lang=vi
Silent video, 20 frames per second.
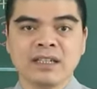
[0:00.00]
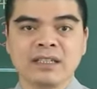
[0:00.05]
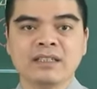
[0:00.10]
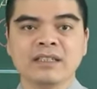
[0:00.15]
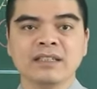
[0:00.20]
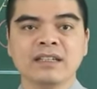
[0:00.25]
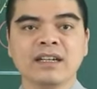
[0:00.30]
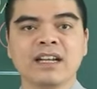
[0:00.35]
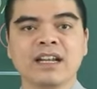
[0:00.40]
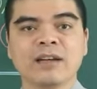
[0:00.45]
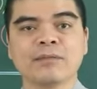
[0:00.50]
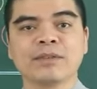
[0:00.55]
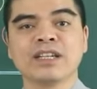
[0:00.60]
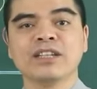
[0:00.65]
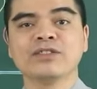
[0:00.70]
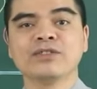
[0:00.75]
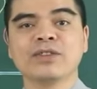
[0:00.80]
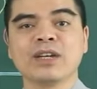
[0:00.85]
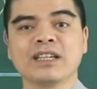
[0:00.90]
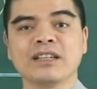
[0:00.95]
Những người làm
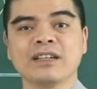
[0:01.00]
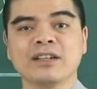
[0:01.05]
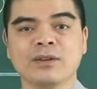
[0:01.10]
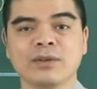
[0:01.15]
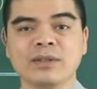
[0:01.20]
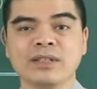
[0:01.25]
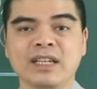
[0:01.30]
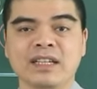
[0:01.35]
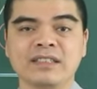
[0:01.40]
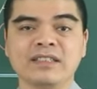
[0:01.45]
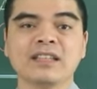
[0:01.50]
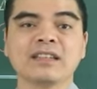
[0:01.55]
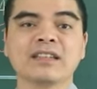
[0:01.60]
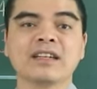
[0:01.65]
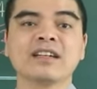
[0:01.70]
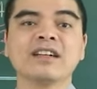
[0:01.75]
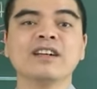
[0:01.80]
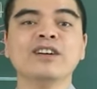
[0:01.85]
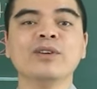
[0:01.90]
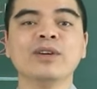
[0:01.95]
kinh doanh có thể nhân
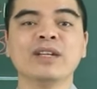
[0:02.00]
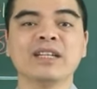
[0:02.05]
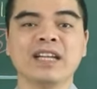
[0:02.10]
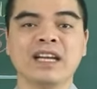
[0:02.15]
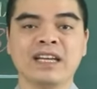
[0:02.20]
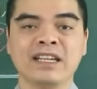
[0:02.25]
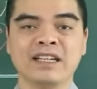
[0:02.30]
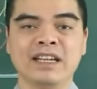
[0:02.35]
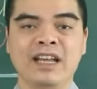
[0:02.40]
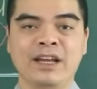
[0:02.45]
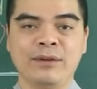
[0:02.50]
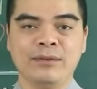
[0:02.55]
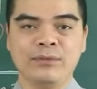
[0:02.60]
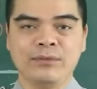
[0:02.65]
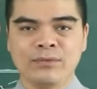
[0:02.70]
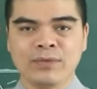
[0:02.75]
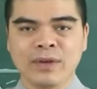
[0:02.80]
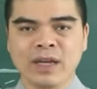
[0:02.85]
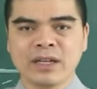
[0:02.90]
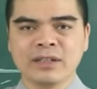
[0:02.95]
cái cơ hội này để
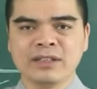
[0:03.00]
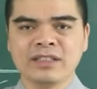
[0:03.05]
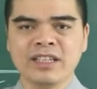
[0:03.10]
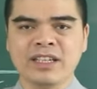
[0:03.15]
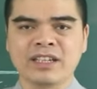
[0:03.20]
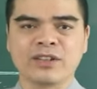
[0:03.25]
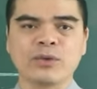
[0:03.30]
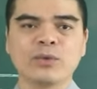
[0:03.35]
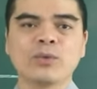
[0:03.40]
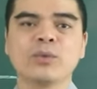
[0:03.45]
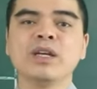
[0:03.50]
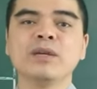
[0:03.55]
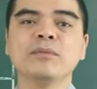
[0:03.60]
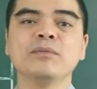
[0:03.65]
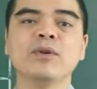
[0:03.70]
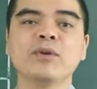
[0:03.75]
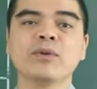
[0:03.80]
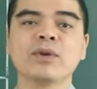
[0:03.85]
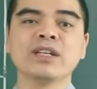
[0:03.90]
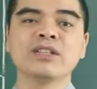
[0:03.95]
phát triển cái quy
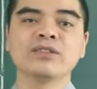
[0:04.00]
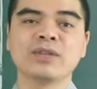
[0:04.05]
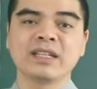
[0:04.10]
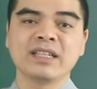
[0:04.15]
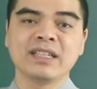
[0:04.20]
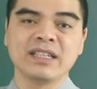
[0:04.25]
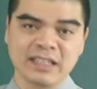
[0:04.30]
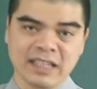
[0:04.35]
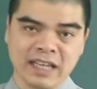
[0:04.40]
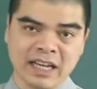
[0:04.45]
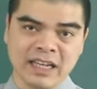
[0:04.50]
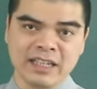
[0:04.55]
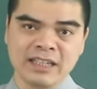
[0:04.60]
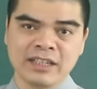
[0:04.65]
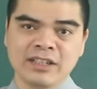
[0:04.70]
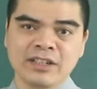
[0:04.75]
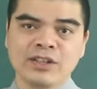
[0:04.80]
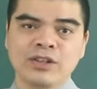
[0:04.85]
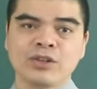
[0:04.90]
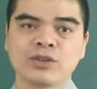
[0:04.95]
mô kinh doanh hiện tại,
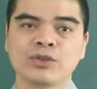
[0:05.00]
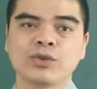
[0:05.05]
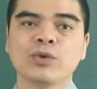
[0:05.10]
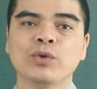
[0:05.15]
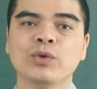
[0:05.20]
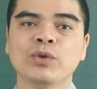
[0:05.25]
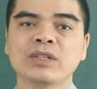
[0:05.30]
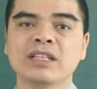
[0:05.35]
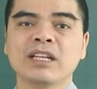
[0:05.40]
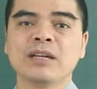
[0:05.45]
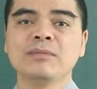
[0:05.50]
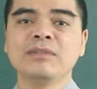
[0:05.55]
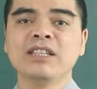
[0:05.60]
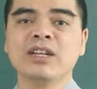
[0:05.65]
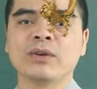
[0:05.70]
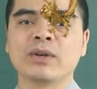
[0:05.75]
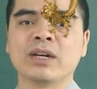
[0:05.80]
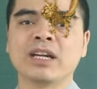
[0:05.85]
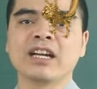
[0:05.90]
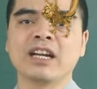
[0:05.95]
thu hút thêm
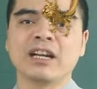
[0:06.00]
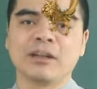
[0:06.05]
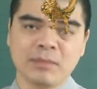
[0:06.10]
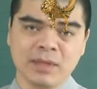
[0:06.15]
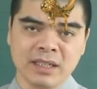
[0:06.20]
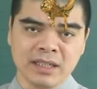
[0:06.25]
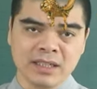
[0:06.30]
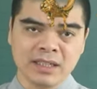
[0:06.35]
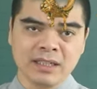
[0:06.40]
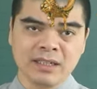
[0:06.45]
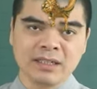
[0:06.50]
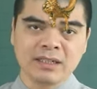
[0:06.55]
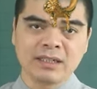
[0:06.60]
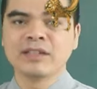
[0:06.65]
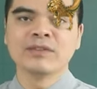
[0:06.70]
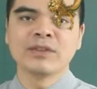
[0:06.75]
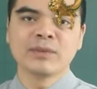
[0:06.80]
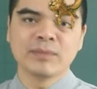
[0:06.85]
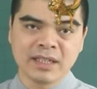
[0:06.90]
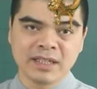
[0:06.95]
nhiều khách hàng mới
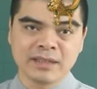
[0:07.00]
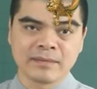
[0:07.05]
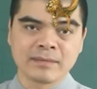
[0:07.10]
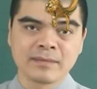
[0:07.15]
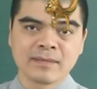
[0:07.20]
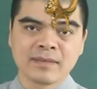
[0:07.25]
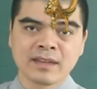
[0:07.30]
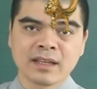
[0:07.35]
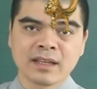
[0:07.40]
đến với mình.